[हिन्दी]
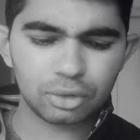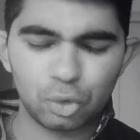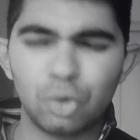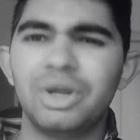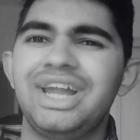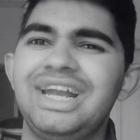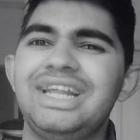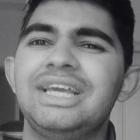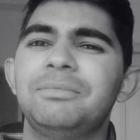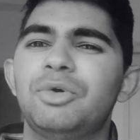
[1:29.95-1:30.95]
तो ए
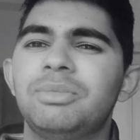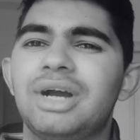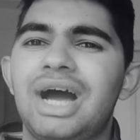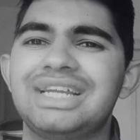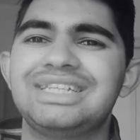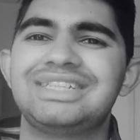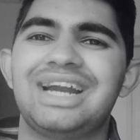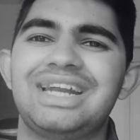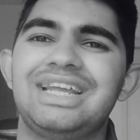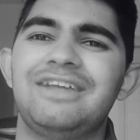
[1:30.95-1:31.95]
टी के मोहन बगान के
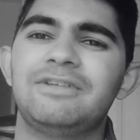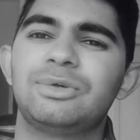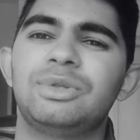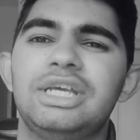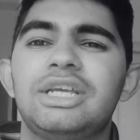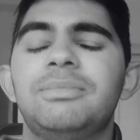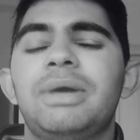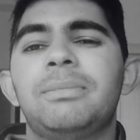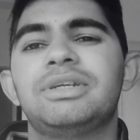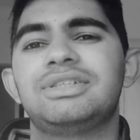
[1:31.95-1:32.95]
स्टार्टिंग इलेवन को देख के
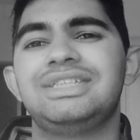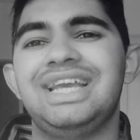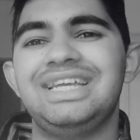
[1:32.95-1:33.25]
मैं बस